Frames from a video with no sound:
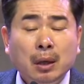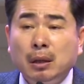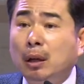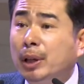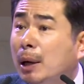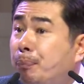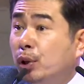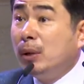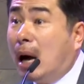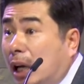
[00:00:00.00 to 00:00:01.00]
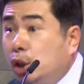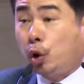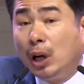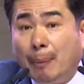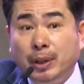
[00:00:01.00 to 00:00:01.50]
여러분에게 불이 막을
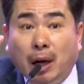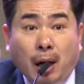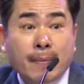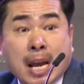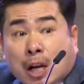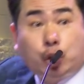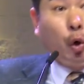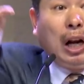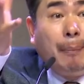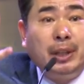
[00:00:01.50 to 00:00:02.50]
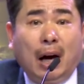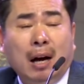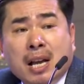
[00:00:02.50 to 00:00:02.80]
초원합니다. 초원합니다.